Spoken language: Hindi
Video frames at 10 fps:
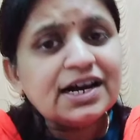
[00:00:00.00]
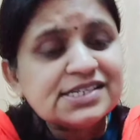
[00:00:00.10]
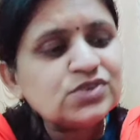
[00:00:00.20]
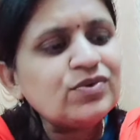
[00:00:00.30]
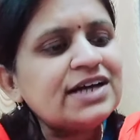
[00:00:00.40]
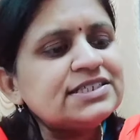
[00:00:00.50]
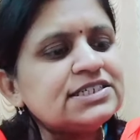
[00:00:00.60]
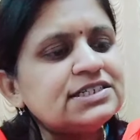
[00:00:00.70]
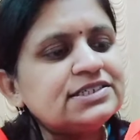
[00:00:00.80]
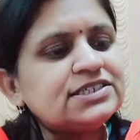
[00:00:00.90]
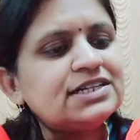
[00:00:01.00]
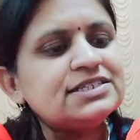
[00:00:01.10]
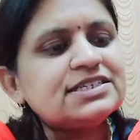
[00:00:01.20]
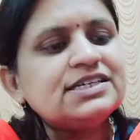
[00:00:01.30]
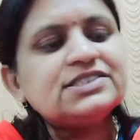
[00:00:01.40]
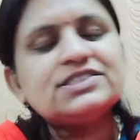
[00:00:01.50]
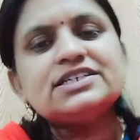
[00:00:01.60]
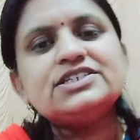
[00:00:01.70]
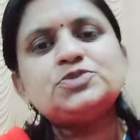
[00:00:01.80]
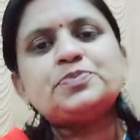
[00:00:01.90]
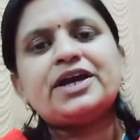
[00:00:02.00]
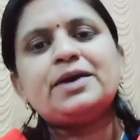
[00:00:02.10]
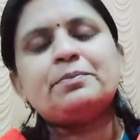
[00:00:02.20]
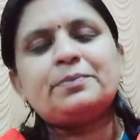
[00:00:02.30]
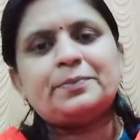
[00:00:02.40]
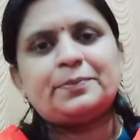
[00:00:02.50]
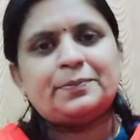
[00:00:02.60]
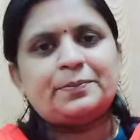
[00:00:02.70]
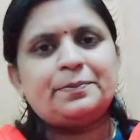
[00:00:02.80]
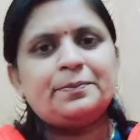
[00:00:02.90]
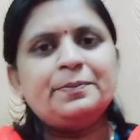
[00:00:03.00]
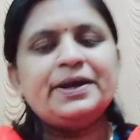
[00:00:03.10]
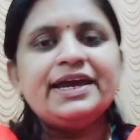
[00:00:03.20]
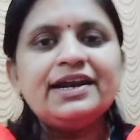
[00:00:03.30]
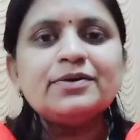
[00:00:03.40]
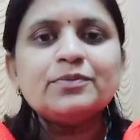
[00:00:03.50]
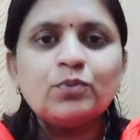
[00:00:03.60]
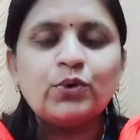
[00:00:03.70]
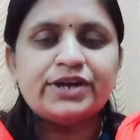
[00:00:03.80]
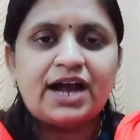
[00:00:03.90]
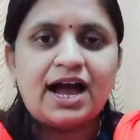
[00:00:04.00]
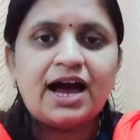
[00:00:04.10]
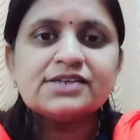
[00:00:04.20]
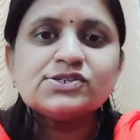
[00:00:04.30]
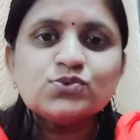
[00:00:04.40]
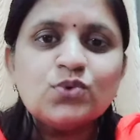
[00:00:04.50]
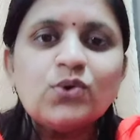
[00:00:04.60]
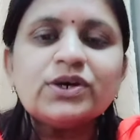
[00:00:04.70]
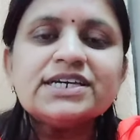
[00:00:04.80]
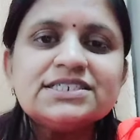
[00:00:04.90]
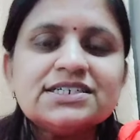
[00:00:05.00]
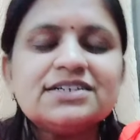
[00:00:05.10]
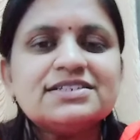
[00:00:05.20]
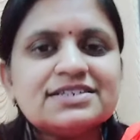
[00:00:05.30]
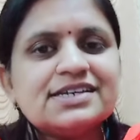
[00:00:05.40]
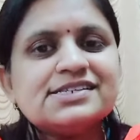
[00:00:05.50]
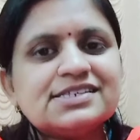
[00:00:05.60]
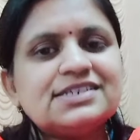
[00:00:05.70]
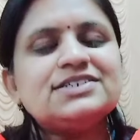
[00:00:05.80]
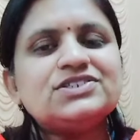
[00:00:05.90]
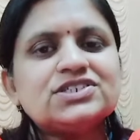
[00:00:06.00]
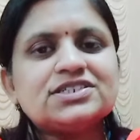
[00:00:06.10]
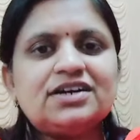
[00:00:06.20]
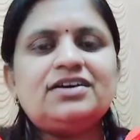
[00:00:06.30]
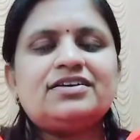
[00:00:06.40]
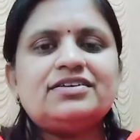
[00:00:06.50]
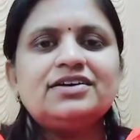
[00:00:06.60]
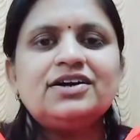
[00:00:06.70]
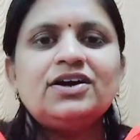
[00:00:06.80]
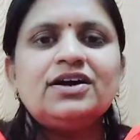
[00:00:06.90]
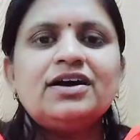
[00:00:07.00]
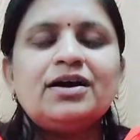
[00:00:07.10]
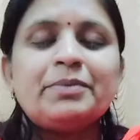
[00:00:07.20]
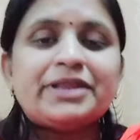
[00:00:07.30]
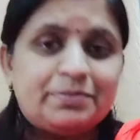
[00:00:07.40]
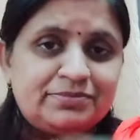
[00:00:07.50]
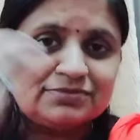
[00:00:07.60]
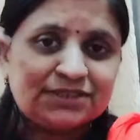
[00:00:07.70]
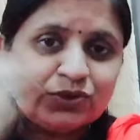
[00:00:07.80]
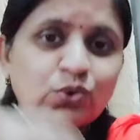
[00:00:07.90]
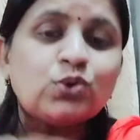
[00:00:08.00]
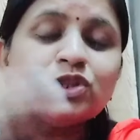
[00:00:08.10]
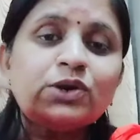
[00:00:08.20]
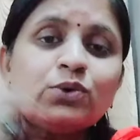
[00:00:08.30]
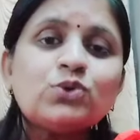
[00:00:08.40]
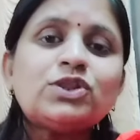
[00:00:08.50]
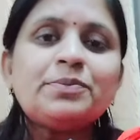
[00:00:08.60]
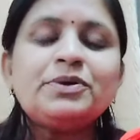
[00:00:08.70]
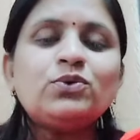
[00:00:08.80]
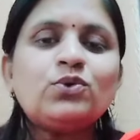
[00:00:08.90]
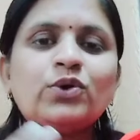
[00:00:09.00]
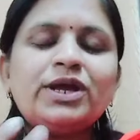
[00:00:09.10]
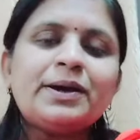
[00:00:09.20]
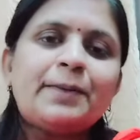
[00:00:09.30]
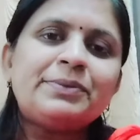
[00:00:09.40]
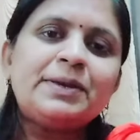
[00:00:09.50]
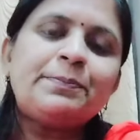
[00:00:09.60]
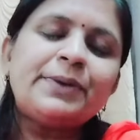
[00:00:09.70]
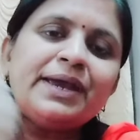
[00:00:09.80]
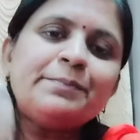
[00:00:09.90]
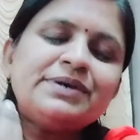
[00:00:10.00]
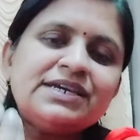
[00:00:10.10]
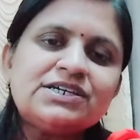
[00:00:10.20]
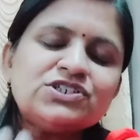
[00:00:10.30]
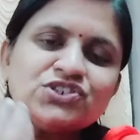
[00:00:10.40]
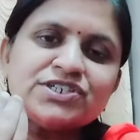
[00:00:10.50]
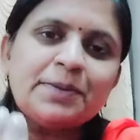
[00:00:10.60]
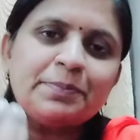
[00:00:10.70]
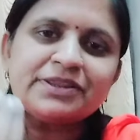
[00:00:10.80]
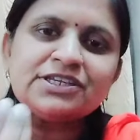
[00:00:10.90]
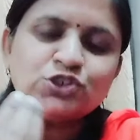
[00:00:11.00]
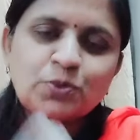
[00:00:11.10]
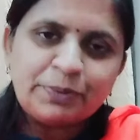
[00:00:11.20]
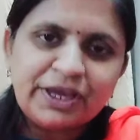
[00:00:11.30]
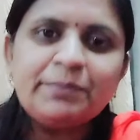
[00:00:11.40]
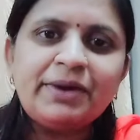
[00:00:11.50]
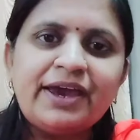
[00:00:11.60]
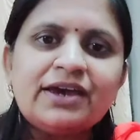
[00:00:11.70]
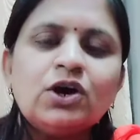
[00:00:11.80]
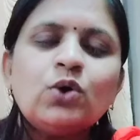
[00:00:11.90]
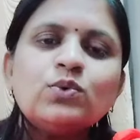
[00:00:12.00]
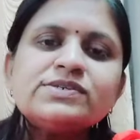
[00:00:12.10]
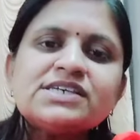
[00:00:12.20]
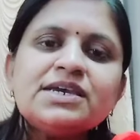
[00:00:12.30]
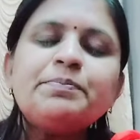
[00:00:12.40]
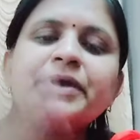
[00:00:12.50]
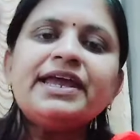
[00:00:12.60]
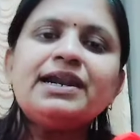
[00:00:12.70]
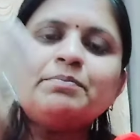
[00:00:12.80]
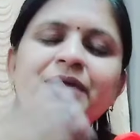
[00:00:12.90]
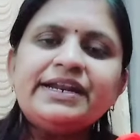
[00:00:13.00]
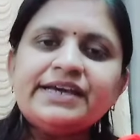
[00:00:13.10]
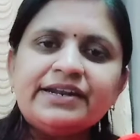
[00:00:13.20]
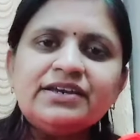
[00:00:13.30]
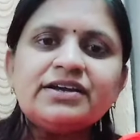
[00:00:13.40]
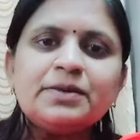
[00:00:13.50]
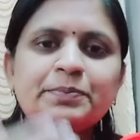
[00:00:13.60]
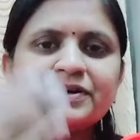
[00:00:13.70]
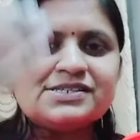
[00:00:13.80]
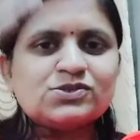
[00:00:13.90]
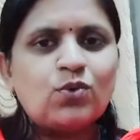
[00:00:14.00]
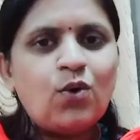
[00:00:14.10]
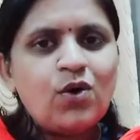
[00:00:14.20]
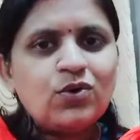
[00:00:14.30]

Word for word: असवा जल सींच सींच प्रेम बेल बोया आंसुओं के जल से सींच कर मतलब रोते रोते भी उन्होंने अपनी प्रेम की कृष्ण के प्रति जो प्रेम है उसकी बेल बेल यानी क्रीपर्स को